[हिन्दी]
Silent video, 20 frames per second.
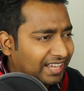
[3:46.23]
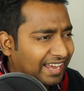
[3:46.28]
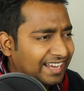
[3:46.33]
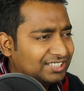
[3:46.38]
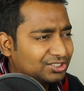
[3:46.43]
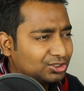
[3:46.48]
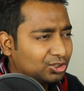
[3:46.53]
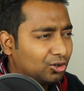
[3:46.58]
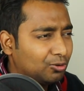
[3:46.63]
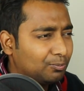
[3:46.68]

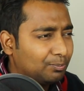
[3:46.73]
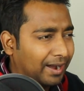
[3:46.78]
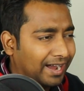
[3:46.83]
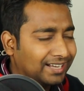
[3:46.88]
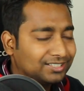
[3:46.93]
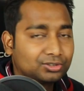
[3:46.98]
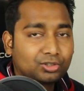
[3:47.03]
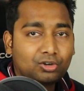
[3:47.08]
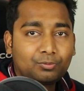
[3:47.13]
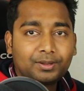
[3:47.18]
तेईस सौ
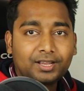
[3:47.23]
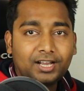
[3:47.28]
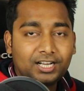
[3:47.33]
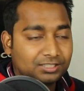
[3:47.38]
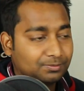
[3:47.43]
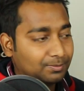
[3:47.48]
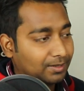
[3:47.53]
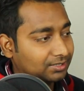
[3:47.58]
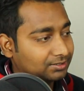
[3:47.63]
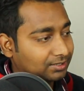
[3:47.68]
बाईस सौ रुपये के
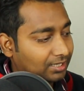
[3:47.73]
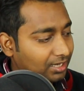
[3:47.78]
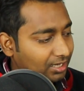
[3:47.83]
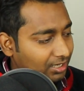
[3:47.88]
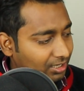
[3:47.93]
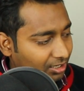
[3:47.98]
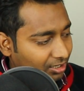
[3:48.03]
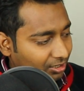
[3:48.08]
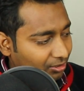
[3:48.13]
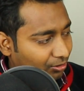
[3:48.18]
आसपास
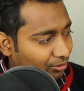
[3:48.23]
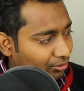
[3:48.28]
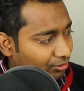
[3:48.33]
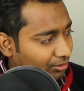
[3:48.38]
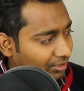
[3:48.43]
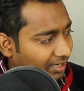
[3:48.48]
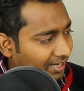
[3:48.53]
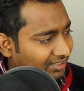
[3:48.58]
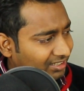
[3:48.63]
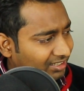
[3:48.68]
है
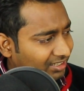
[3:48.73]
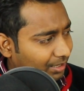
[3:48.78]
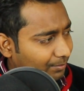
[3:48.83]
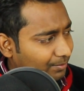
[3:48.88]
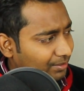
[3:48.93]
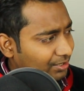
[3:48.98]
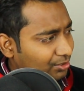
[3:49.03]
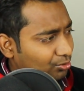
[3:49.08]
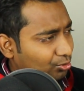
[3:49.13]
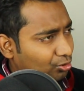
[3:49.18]
और आई थिंक
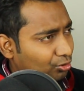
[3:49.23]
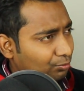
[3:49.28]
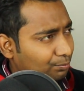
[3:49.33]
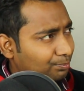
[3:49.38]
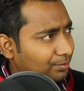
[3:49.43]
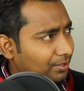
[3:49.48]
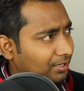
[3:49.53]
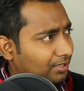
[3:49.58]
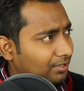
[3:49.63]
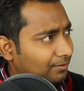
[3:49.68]
अभी
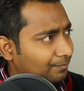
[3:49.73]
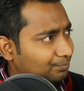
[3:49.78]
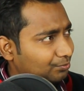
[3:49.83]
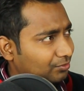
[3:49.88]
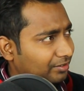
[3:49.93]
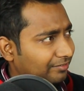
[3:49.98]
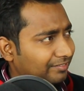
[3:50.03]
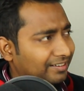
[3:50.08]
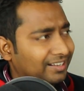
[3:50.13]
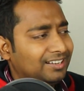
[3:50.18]
यूट्यूब पे
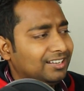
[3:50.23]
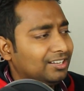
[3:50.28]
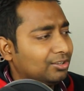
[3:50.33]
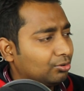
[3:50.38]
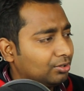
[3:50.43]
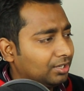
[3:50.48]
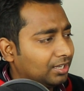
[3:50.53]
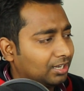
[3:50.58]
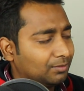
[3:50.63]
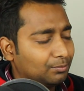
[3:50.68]

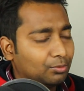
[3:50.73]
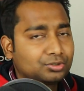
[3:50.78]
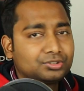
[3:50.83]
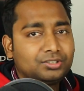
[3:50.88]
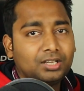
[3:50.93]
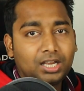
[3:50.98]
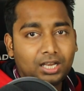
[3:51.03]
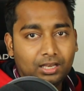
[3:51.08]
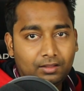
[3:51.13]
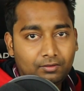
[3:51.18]
रेयरली कोई
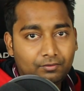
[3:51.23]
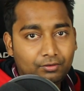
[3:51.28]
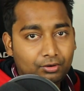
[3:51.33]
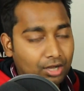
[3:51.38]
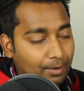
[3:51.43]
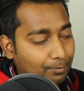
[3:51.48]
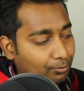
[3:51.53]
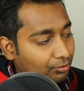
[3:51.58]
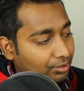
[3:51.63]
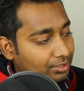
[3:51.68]
अनबॉक्सिंग एंड रिव्यू
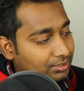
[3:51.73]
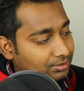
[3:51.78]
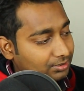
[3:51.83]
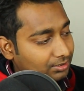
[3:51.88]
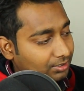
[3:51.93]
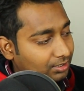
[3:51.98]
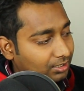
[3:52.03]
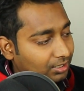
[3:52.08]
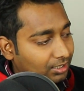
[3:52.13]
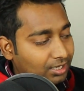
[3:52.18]
वीडियो आपको
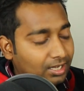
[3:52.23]
इस